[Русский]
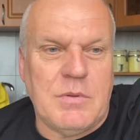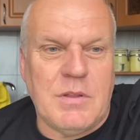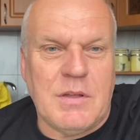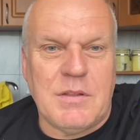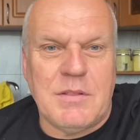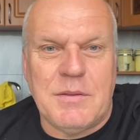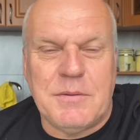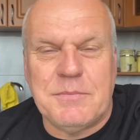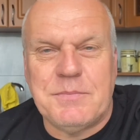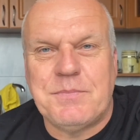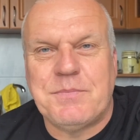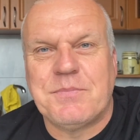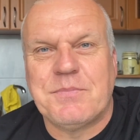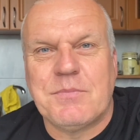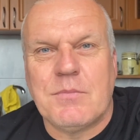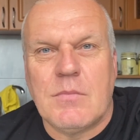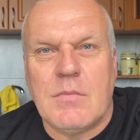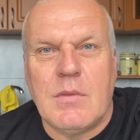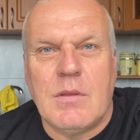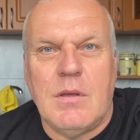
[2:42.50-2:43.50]
ладно.
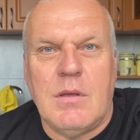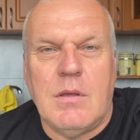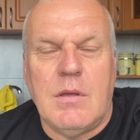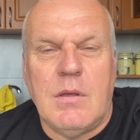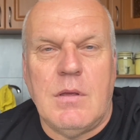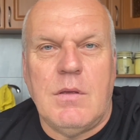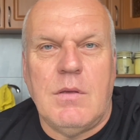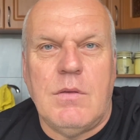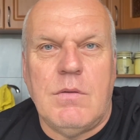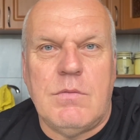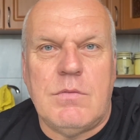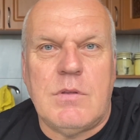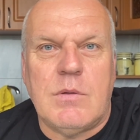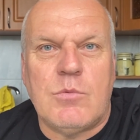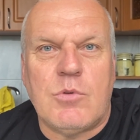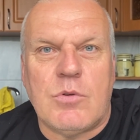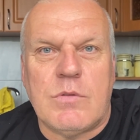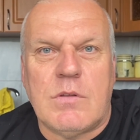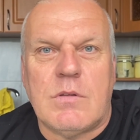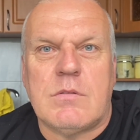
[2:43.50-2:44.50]
Всем,
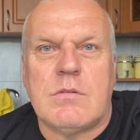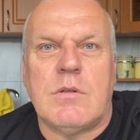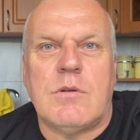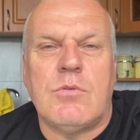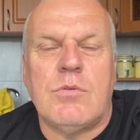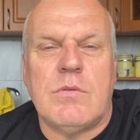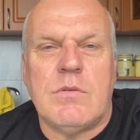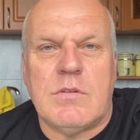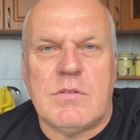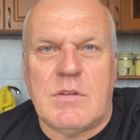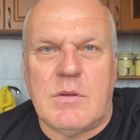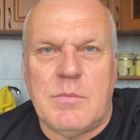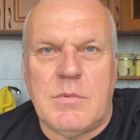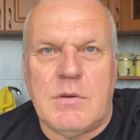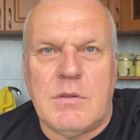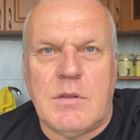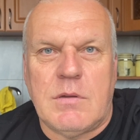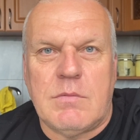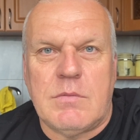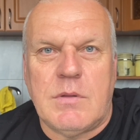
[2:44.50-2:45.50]
друзья, здоровья,
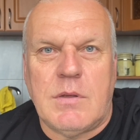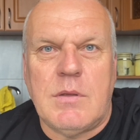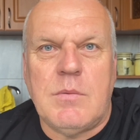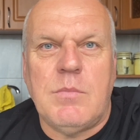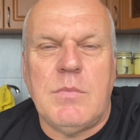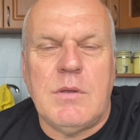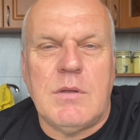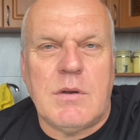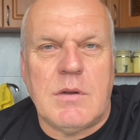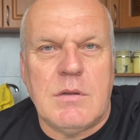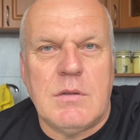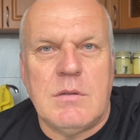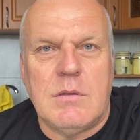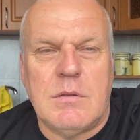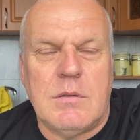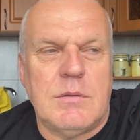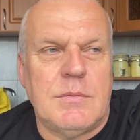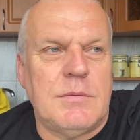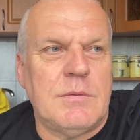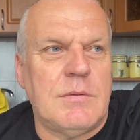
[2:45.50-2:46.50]
самое главное, и мира
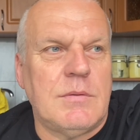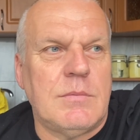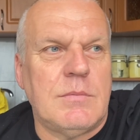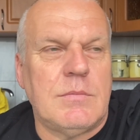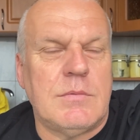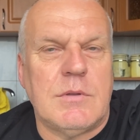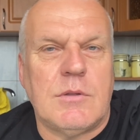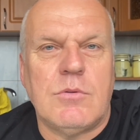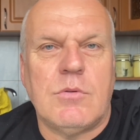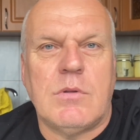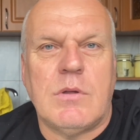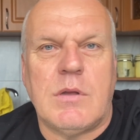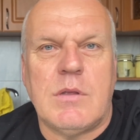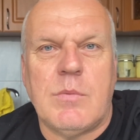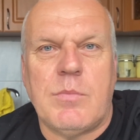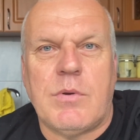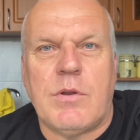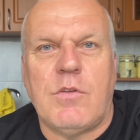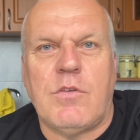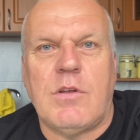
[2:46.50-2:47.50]
надолго
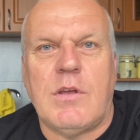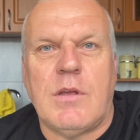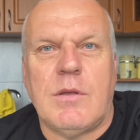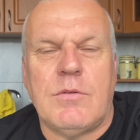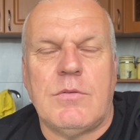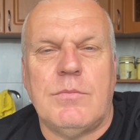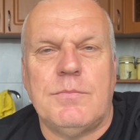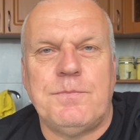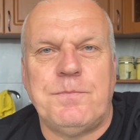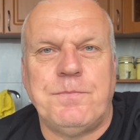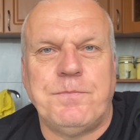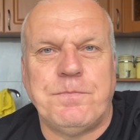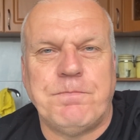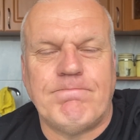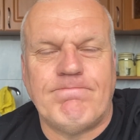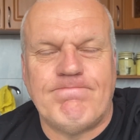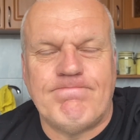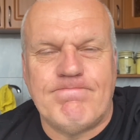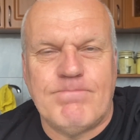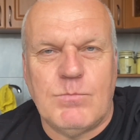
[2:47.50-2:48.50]
не прощаюсь.
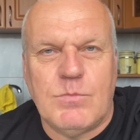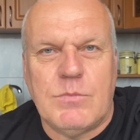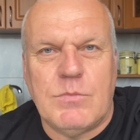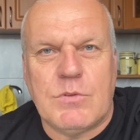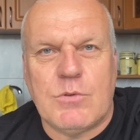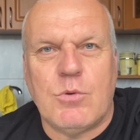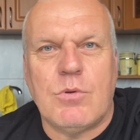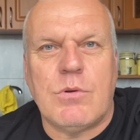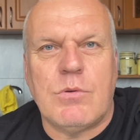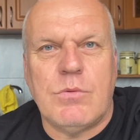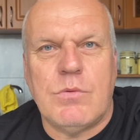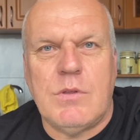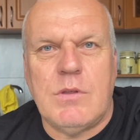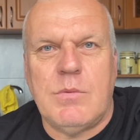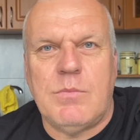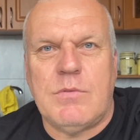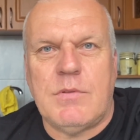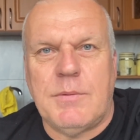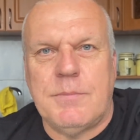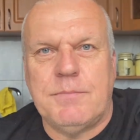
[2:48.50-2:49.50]
Скоро
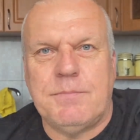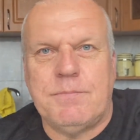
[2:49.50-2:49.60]
увидимся.